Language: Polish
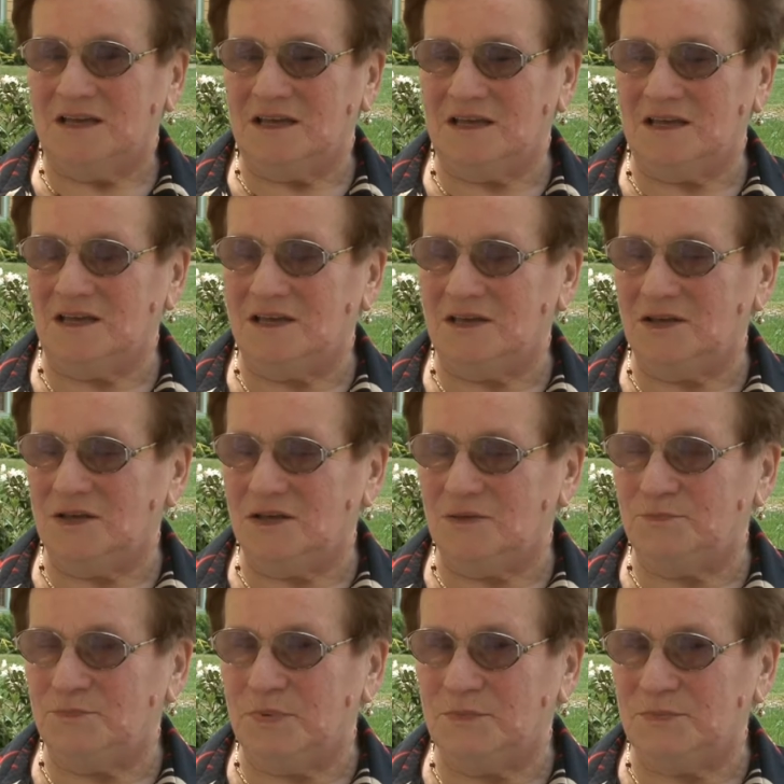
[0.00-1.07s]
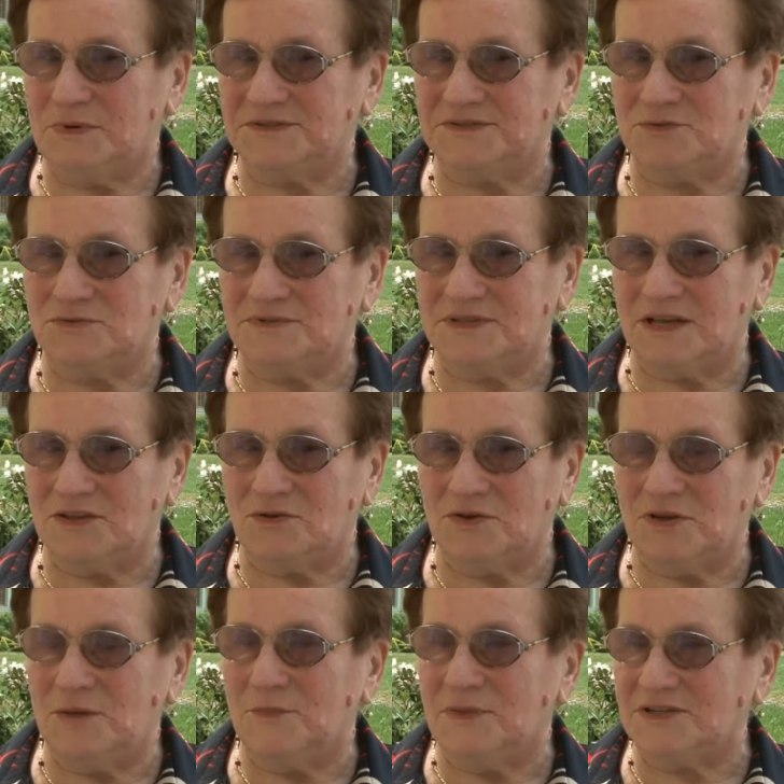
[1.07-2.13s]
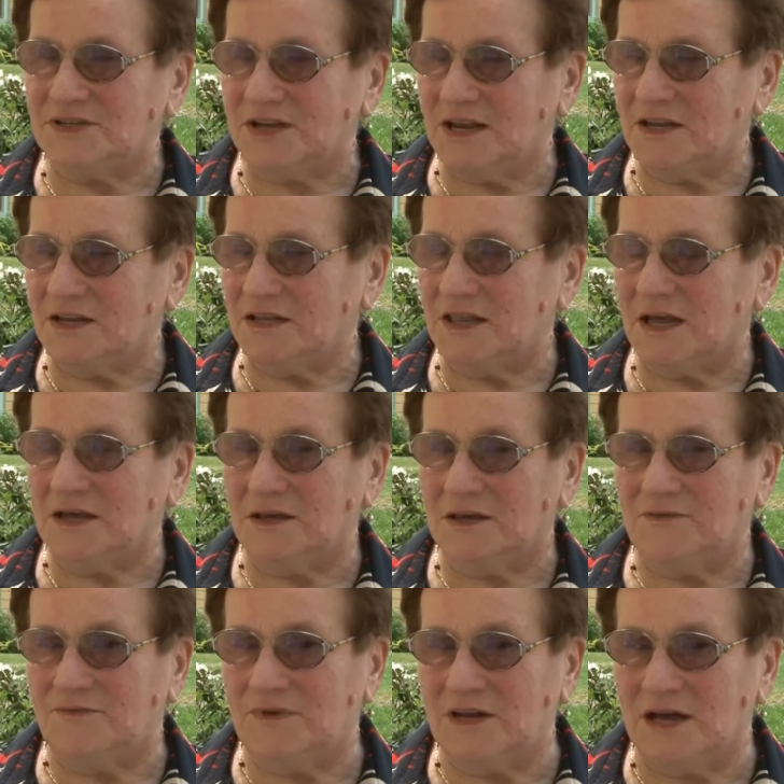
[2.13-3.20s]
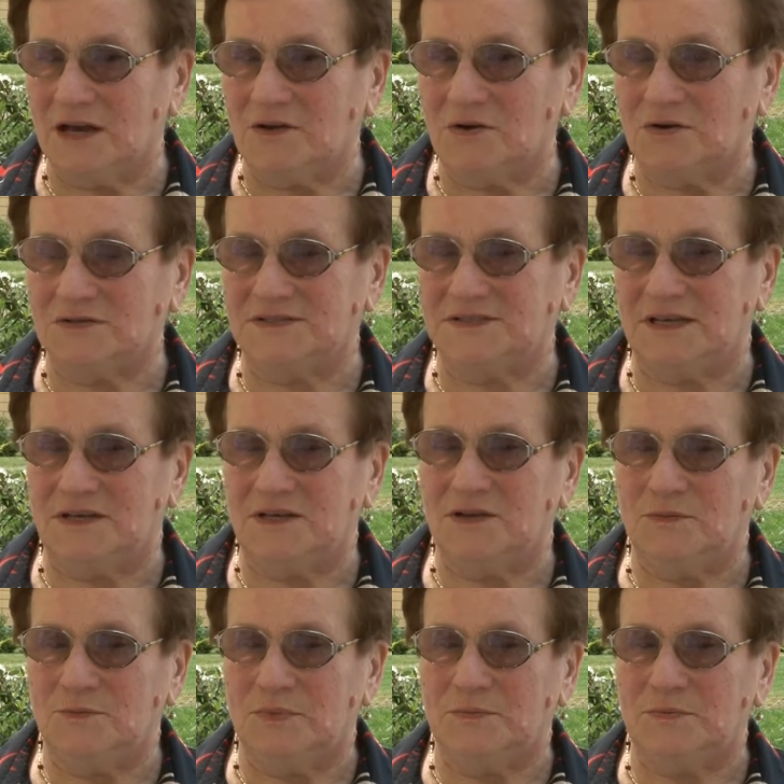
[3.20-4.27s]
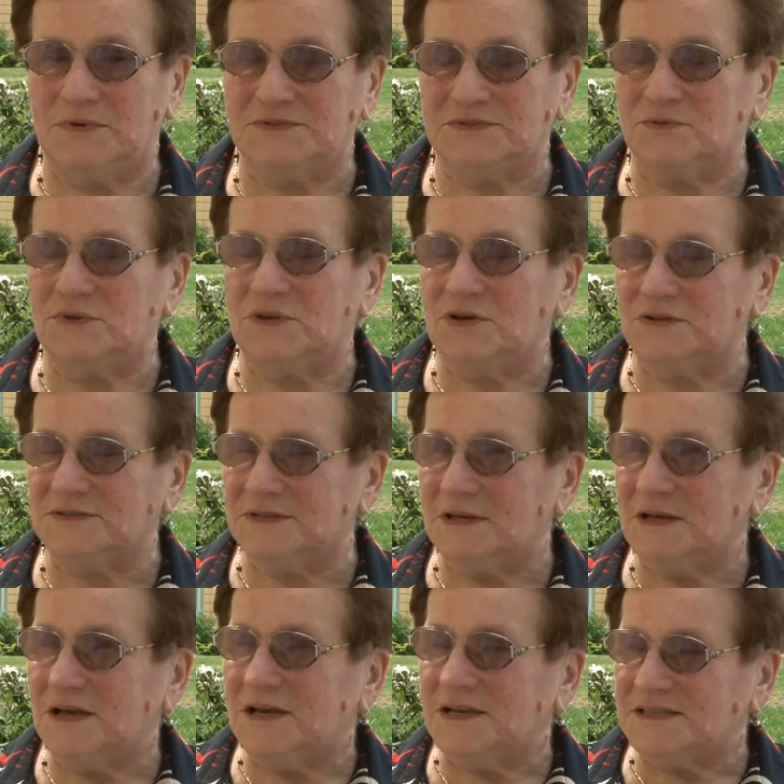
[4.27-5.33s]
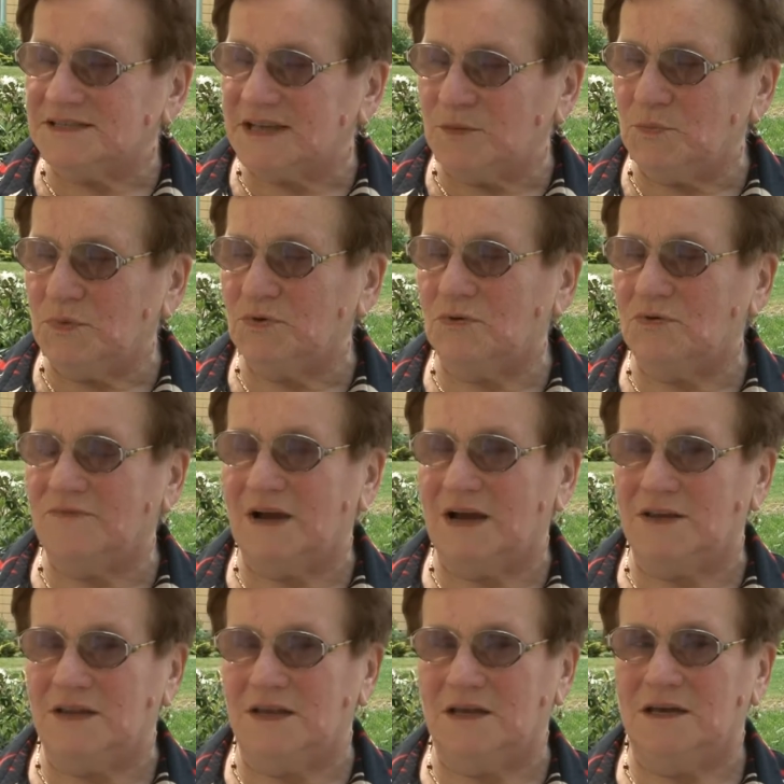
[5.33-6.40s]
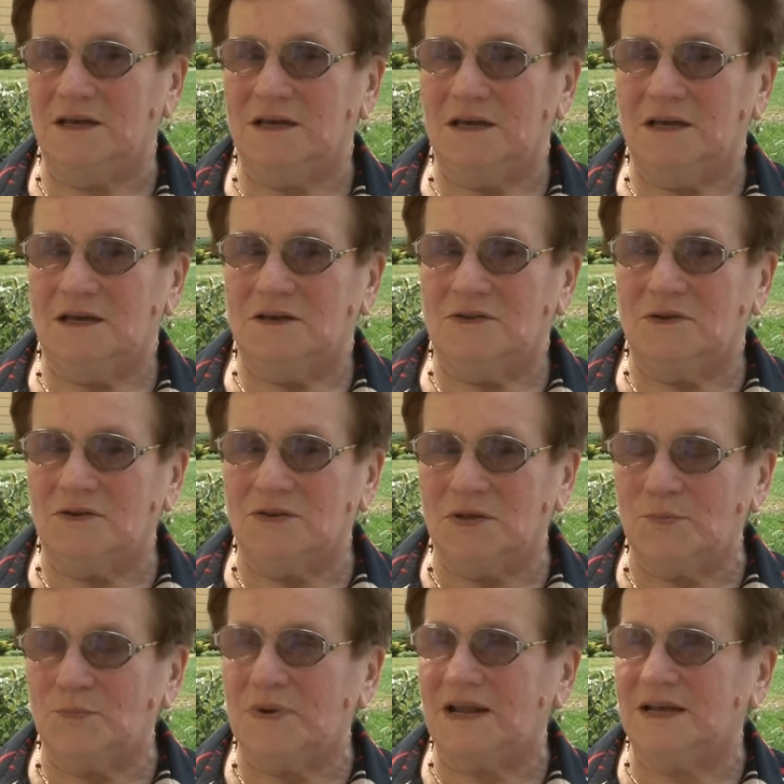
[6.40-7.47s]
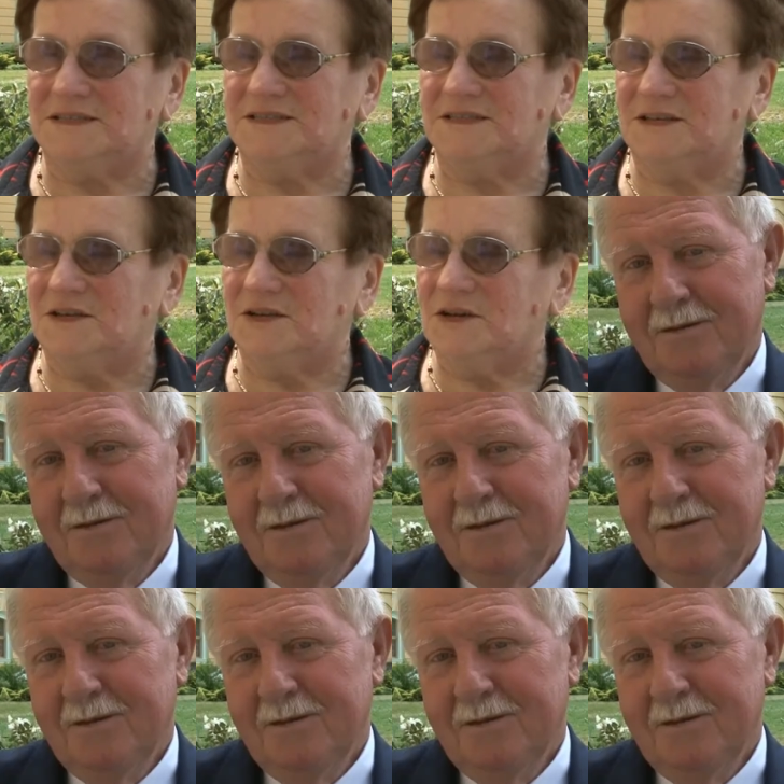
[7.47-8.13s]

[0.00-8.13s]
i po prostu za to nie ma żadnych takich wynagrodzeń, po prostu tylko zamiłowanie do tej pracy.